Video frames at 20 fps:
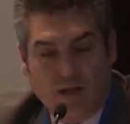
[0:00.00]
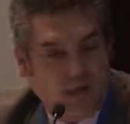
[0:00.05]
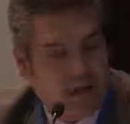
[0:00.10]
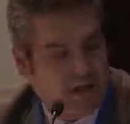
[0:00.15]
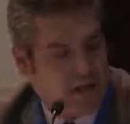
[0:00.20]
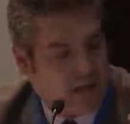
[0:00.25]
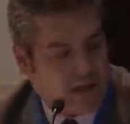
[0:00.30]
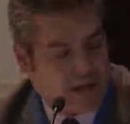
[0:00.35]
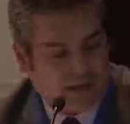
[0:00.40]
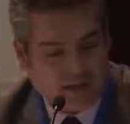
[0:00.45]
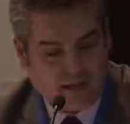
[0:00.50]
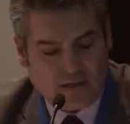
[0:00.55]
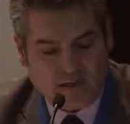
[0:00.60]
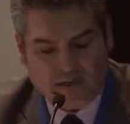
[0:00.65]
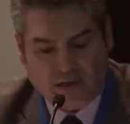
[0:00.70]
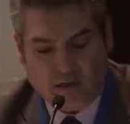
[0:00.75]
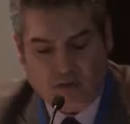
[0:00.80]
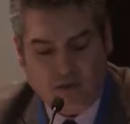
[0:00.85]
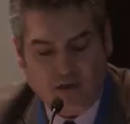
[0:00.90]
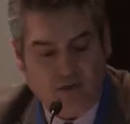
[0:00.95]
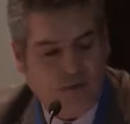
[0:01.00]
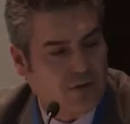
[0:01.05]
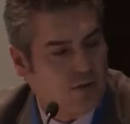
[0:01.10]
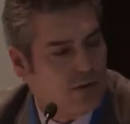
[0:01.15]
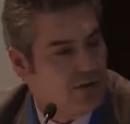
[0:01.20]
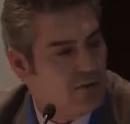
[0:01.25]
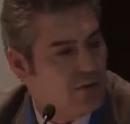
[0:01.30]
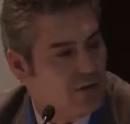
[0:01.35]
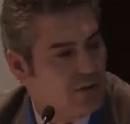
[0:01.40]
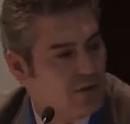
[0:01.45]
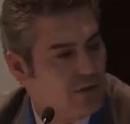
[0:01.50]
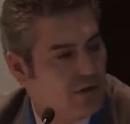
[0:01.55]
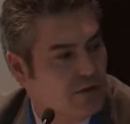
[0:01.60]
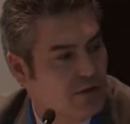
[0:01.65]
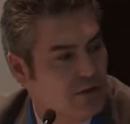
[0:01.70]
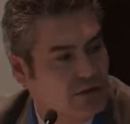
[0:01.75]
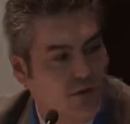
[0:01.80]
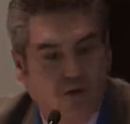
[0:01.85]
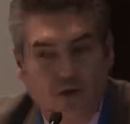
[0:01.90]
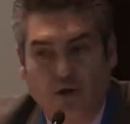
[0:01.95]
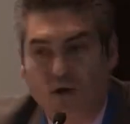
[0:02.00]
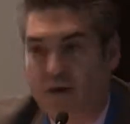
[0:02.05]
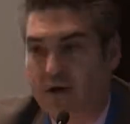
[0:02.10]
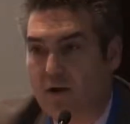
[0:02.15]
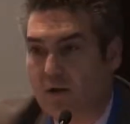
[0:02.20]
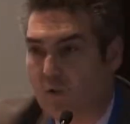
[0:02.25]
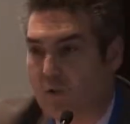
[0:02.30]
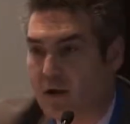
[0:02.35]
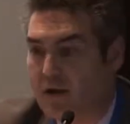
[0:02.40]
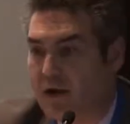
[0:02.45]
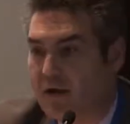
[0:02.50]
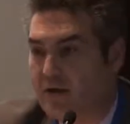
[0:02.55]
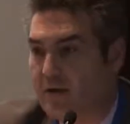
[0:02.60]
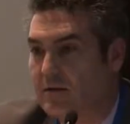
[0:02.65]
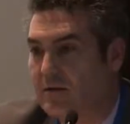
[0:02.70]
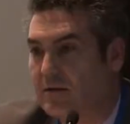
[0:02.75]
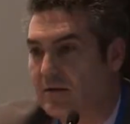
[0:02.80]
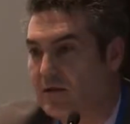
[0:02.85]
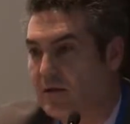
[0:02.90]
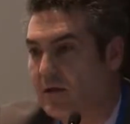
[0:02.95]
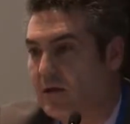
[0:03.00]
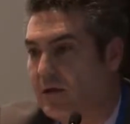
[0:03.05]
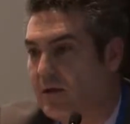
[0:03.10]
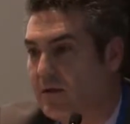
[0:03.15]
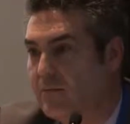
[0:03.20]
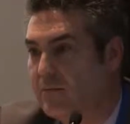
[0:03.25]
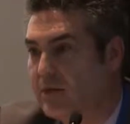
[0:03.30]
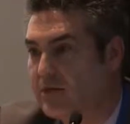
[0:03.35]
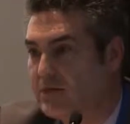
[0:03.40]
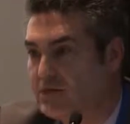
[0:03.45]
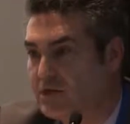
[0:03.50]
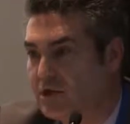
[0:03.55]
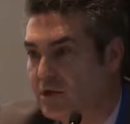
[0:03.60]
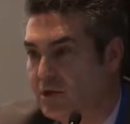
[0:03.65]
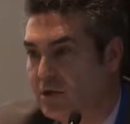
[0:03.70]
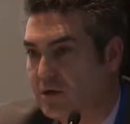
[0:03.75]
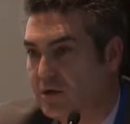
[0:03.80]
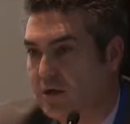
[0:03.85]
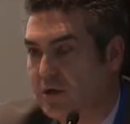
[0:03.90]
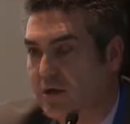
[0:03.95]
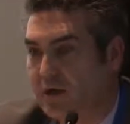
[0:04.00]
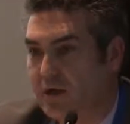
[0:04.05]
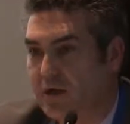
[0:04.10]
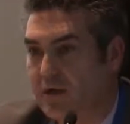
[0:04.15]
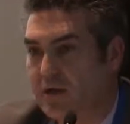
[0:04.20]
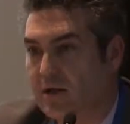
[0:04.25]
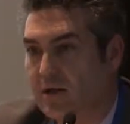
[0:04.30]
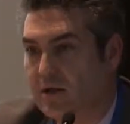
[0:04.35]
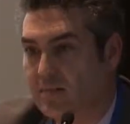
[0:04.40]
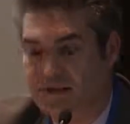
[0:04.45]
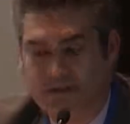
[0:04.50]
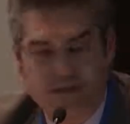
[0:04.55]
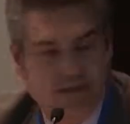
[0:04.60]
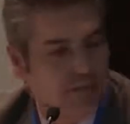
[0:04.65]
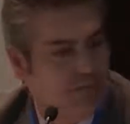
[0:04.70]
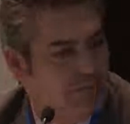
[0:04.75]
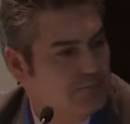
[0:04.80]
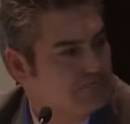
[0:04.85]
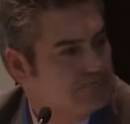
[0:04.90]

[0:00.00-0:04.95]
y de ahí ese 4 o 5% regular de inversión en I +D.